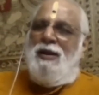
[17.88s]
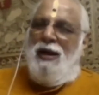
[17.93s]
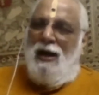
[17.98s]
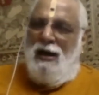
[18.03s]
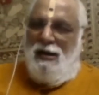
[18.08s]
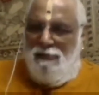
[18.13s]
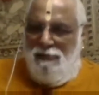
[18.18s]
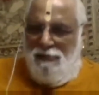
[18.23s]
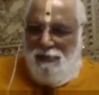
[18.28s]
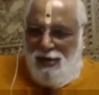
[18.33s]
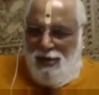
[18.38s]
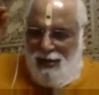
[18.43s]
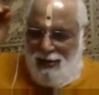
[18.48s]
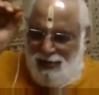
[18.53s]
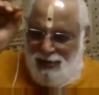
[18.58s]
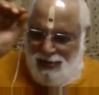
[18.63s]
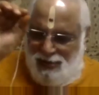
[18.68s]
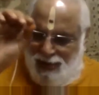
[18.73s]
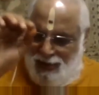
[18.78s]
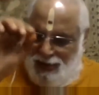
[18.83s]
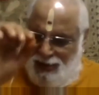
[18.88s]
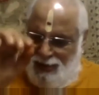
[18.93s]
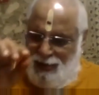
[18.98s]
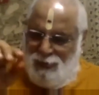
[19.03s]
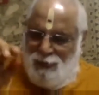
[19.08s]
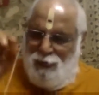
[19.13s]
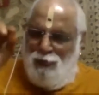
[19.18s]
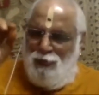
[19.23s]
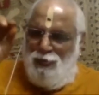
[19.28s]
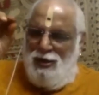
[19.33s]
அவ்வாறு
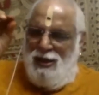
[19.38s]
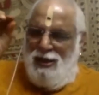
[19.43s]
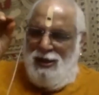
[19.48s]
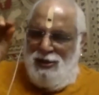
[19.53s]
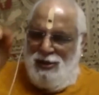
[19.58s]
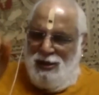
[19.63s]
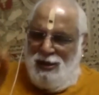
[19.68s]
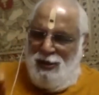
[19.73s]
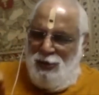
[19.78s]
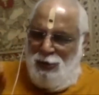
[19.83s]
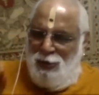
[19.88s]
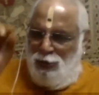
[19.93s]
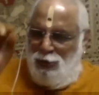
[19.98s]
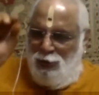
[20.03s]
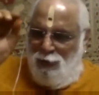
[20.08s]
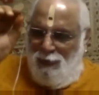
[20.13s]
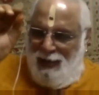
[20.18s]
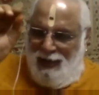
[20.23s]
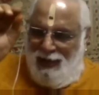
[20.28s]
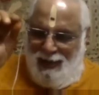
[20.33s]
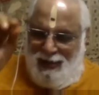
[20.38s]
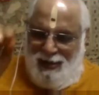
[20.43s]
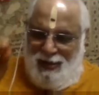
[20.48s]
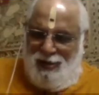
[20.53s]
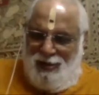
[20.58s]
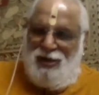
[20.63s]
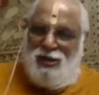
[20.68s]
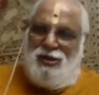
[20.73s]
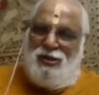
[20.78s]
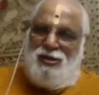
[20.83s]
செல்லக்கூடிய செங்குட்டுவனை
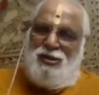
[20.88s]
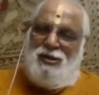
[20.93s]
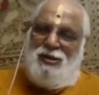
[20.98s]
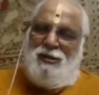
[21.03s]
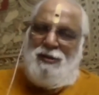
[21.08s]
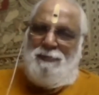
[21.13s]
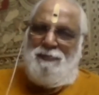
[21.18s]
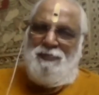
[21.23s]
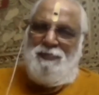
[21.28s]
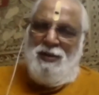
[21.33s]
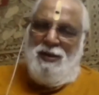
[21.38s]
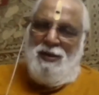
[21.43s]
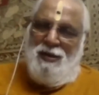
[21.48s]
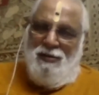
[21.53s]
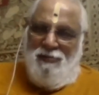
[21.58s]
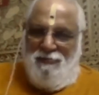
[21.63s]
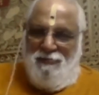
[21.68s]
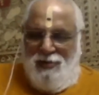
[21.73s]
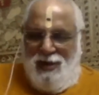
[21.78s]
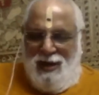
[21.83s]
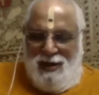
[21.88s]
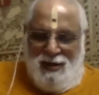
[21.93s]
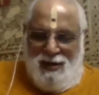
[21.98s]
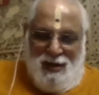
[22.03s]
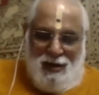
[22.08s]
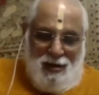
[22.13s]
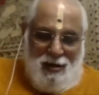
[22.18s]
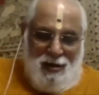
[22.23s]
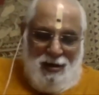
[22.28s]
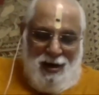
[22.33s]
எதிர்த்து வட
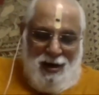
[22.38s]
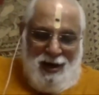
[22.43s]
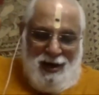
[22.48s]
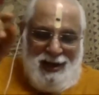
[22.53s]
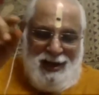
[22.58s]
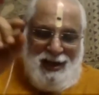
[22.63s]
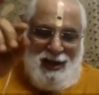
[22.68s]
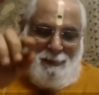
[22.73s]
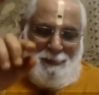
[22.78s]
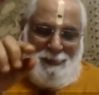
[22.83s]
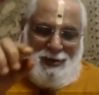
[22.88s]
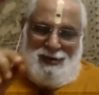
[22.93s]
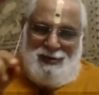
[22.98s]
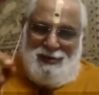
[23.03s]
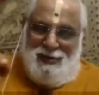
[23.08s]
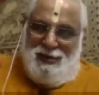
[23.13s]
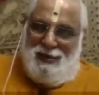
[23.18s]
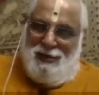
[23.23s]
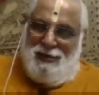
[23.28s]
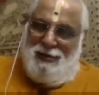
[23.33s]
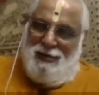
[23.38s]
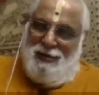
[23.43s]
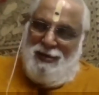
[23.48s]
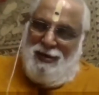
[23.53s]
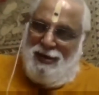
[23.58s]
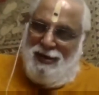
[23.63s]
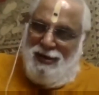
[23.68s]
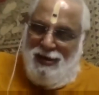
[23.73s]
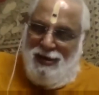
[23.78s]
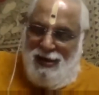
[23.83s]
ஆரிய
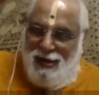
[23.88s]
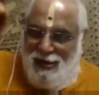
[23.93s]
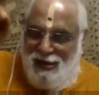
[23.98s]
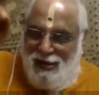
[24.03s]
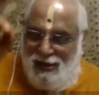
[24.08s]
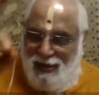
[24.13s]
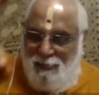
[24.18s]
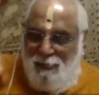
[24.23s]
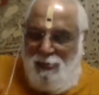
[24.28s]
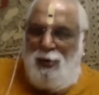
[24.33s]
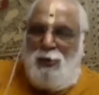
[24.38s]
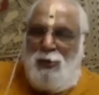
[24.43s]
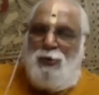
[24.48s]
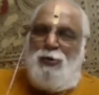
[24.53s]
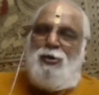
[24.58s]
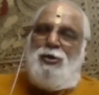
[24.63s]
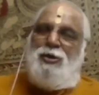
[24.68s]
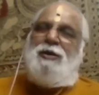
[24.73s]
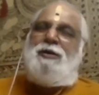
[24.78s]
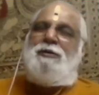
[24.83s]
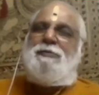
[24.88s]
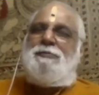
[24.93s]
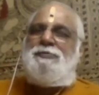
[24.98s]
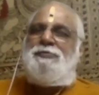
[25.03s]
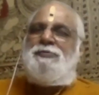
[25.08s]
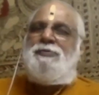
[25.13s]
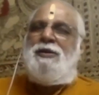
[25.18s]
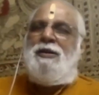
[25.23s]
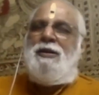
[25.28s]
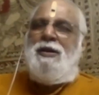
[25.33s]
மன்னர்களாகிய எண்மரோடு
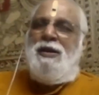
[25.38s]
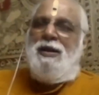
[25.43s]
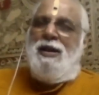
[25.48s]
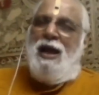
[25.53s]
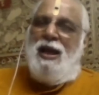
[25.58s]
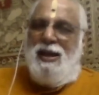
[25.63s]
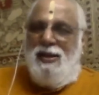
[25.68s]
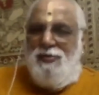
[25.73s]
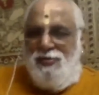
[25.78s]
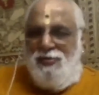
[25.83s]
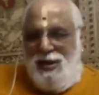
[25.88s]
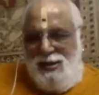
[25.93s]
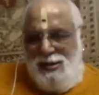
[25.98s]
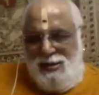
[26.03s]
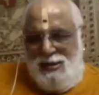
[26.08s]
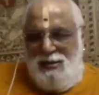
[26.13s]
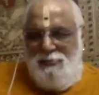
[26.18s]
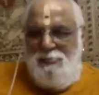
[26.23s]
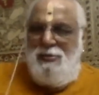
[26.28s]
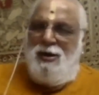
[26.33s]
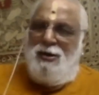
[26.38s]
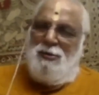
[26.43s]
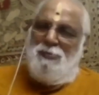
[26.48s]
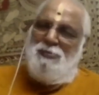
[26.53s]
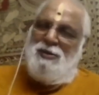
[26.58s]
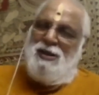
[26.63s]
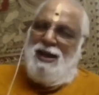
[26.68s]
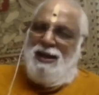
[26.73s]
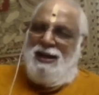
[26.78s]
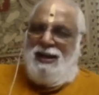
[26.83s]
இந்த எண்மரும்
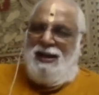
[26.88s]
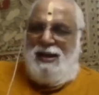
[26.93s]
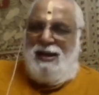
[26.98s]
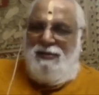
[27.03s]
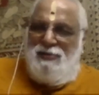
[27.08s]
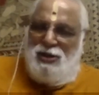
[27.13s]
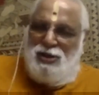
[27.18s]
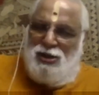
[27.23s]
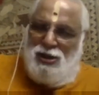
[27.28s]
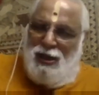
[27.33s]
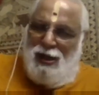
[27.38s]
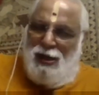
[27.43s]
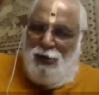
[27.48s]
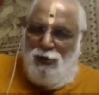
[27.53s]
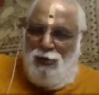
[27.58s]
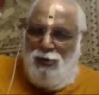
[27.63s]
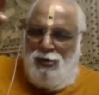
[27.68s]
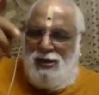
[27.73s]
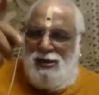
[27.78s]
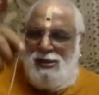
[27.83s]
கனக விஷயரோடு